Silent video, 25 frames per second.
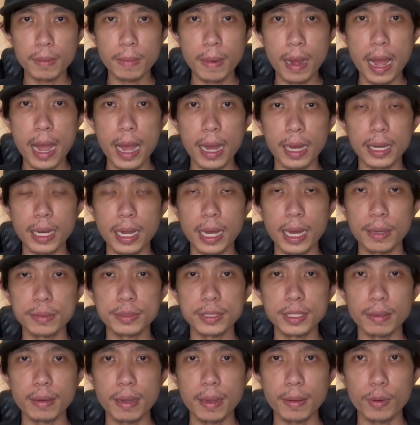มากๆนะครับ
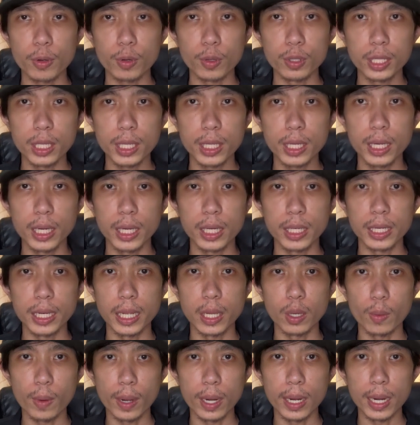สำหรับคนที่เกิด
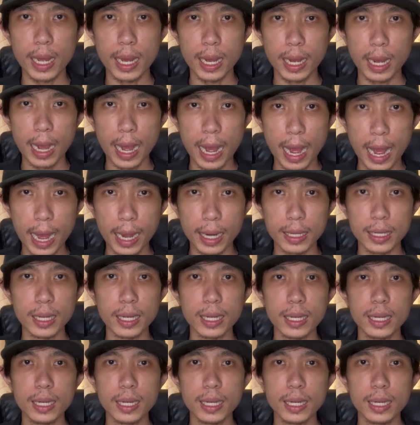ในวันอังคาร